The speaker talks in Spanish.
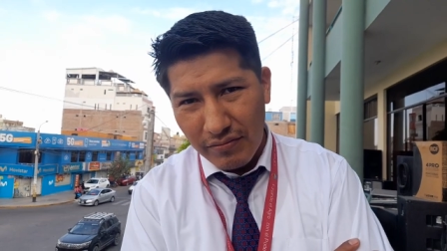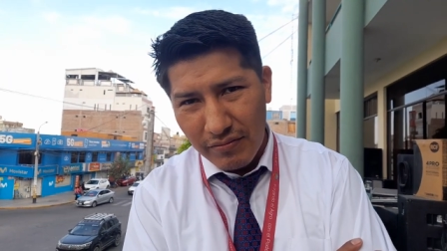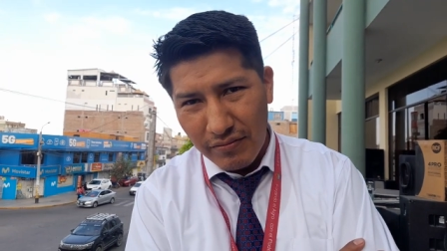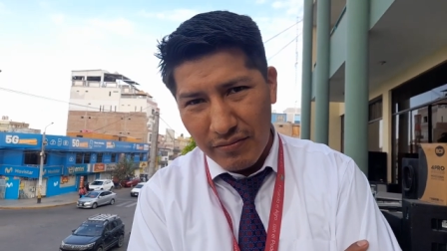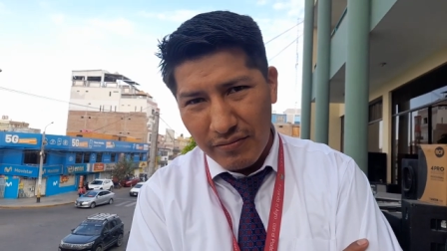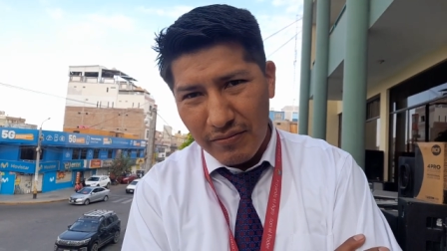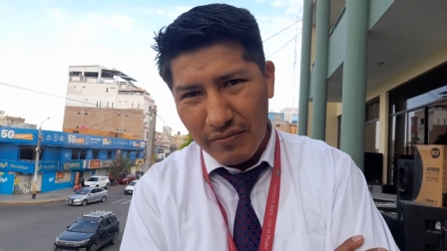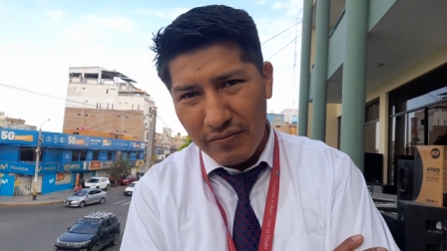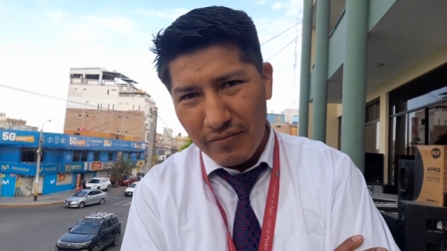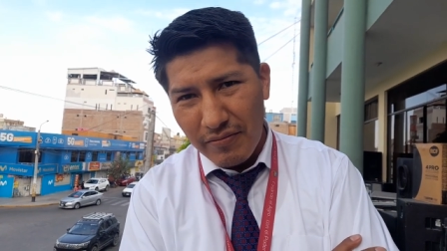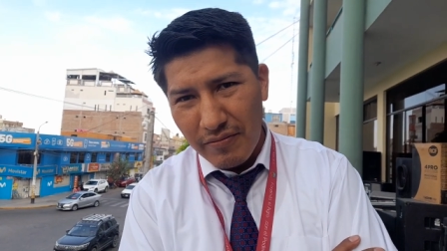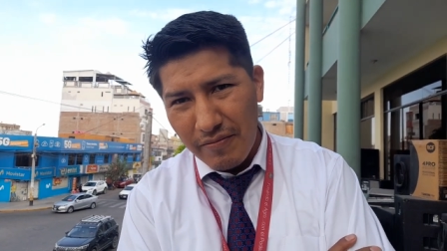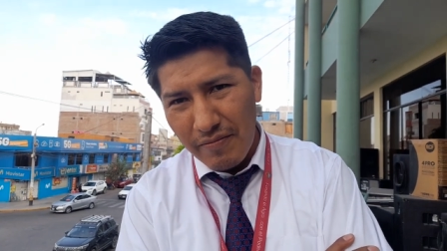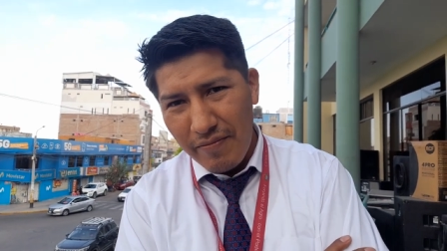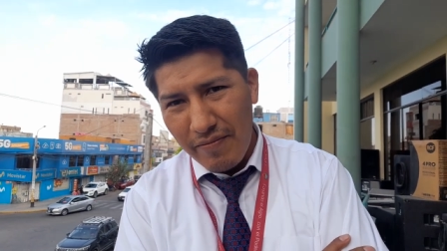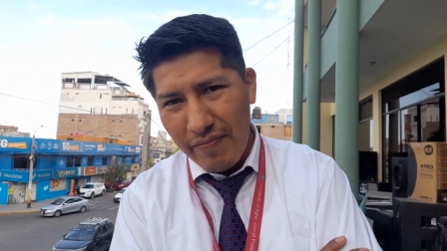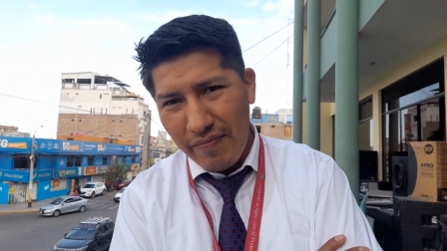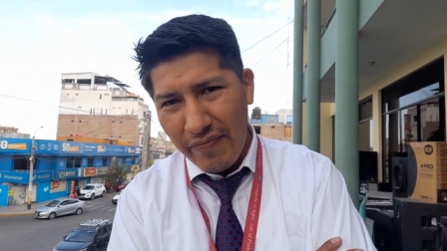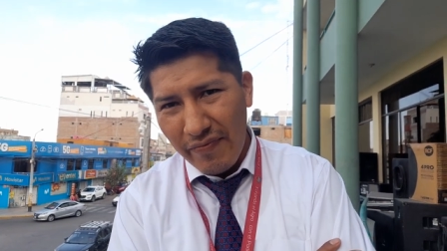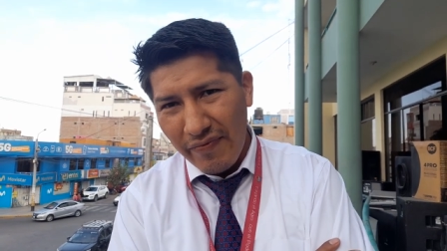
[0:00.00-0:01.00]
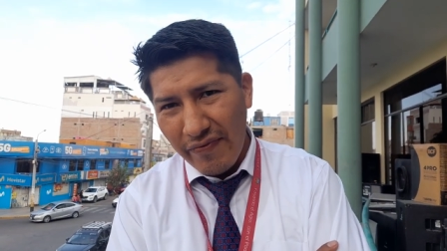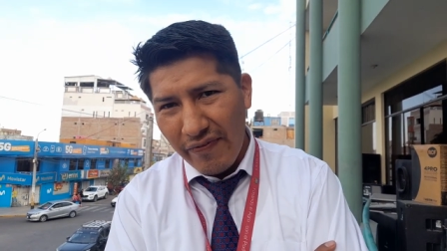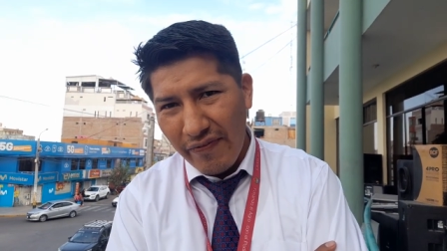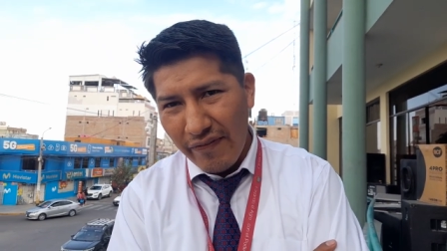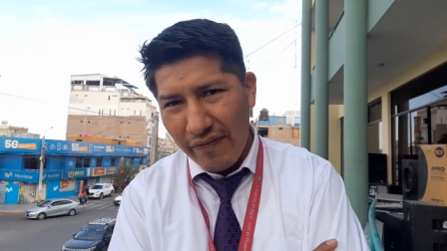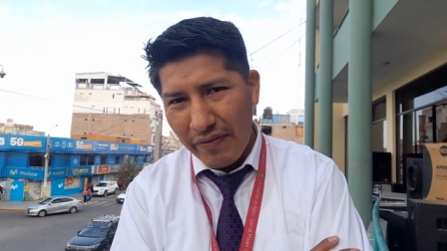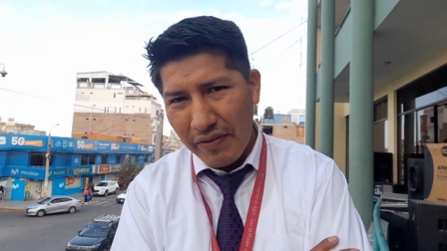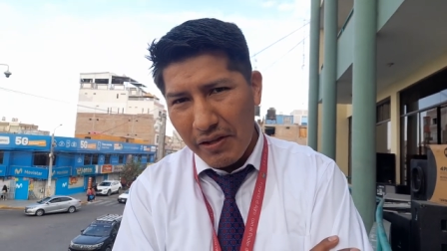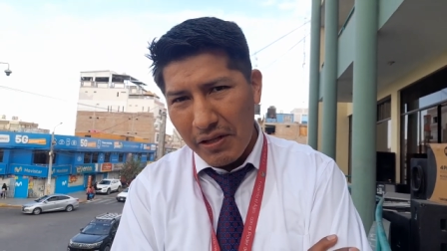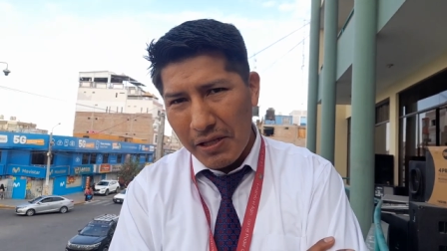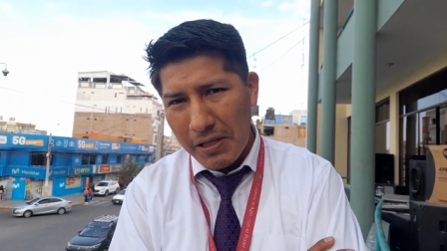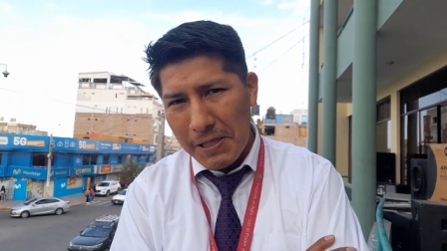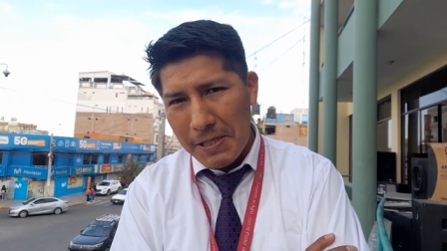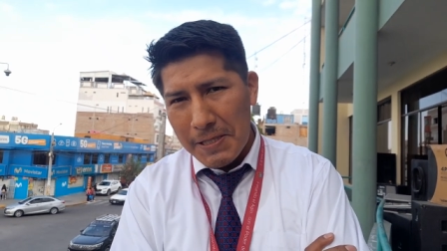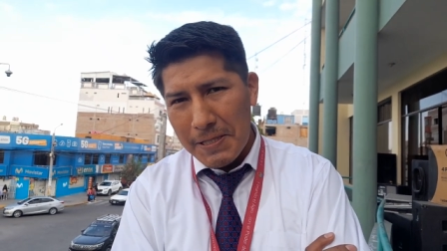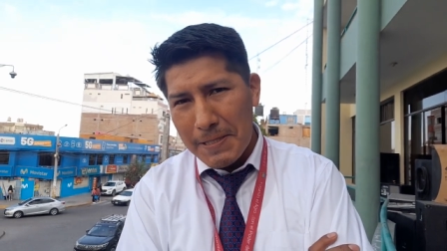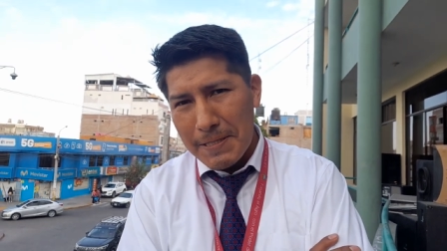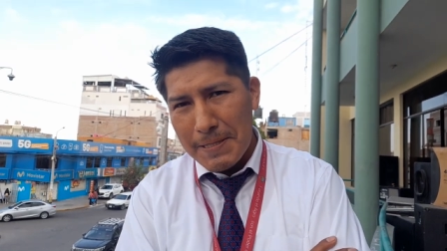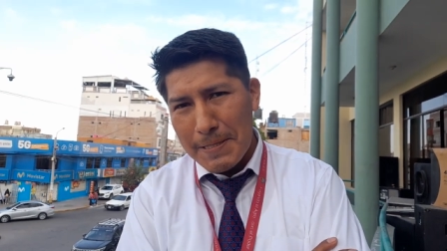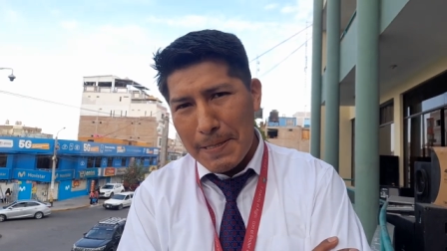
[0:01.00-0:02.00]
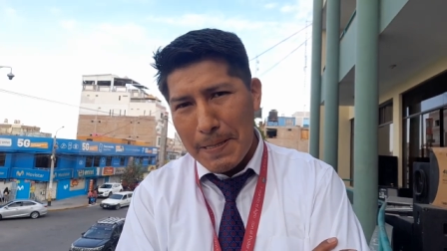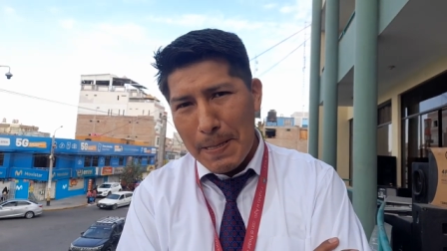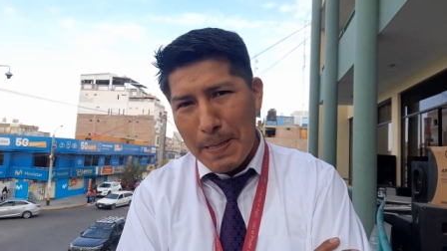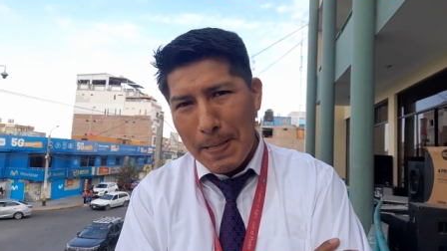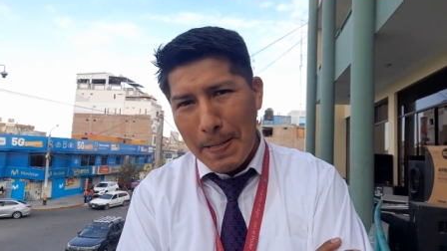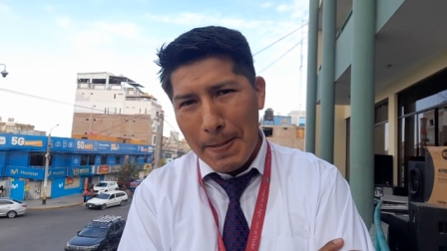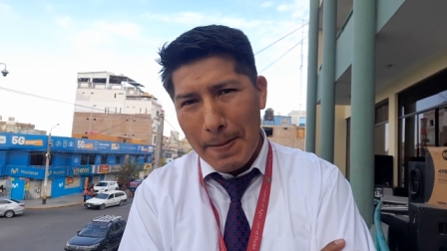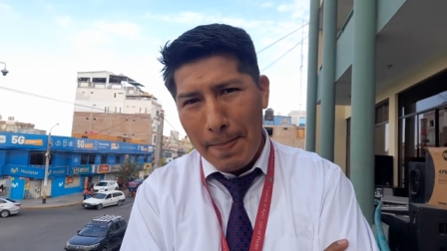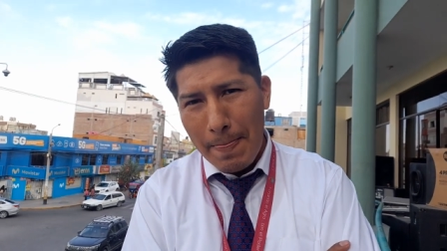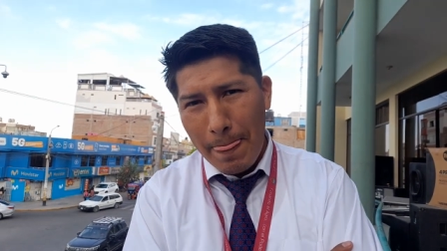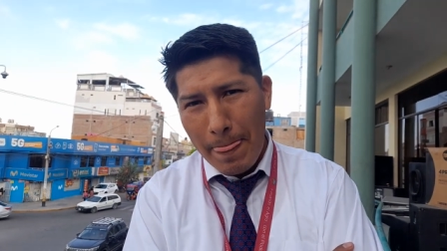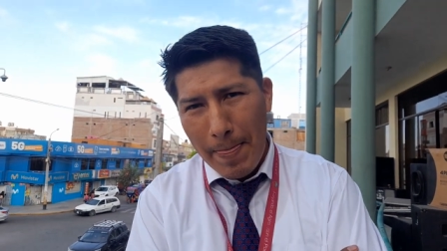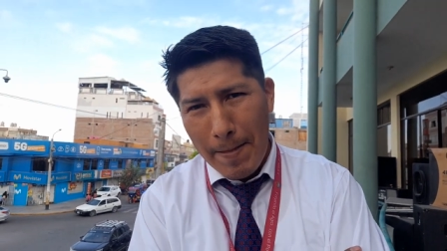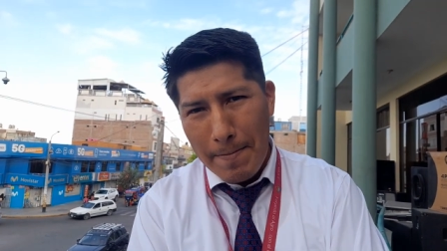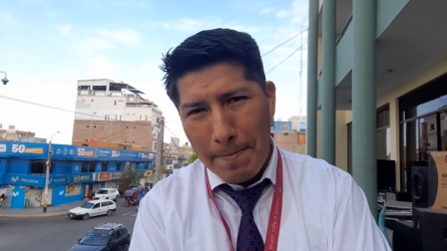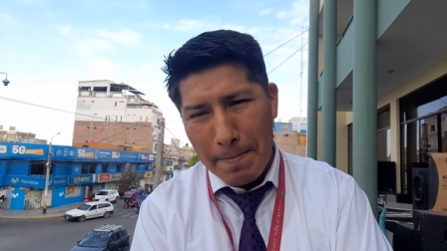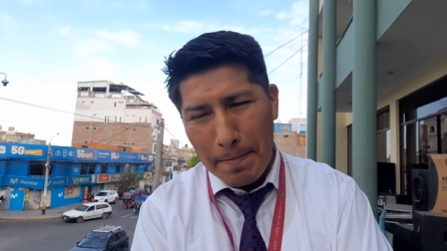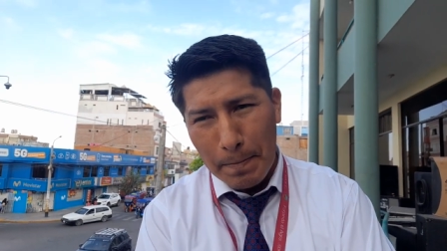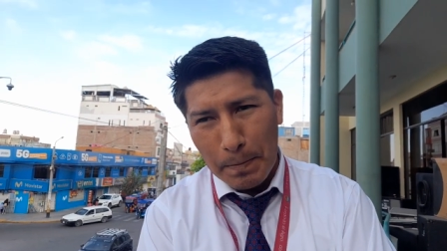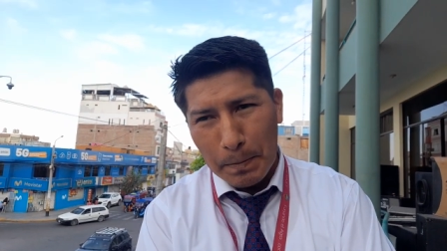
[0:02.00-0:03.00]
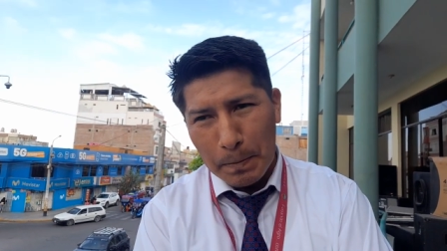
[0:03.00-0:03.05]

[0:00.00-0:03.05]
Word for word: sobre los avances, no solamente en el CAS convocatorio,